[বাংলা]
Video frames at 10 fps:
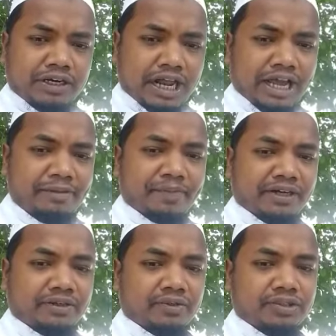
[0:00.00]
নাই
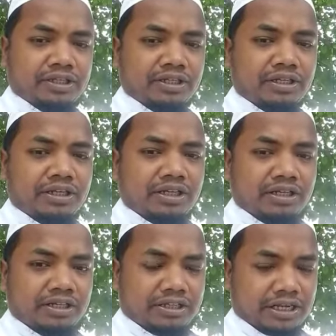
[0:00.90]
পান খুঁজে
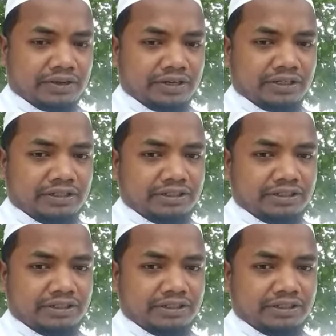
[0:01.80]
তাহলে